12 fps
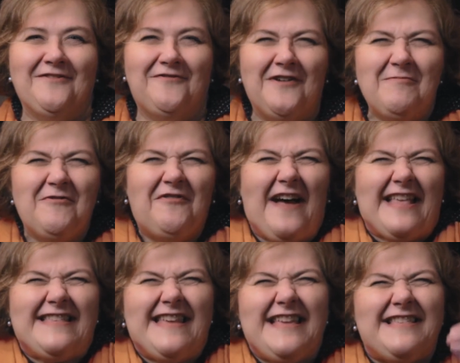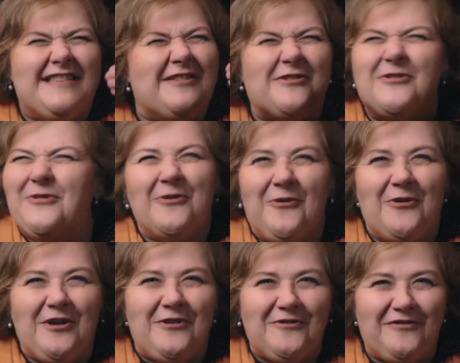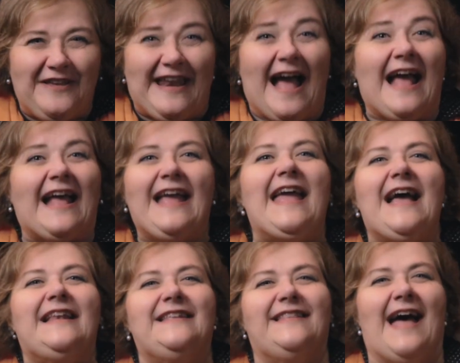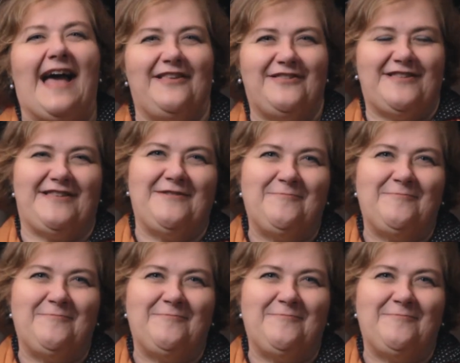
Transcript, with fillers: Vamos fazer esse sonho virar realidade.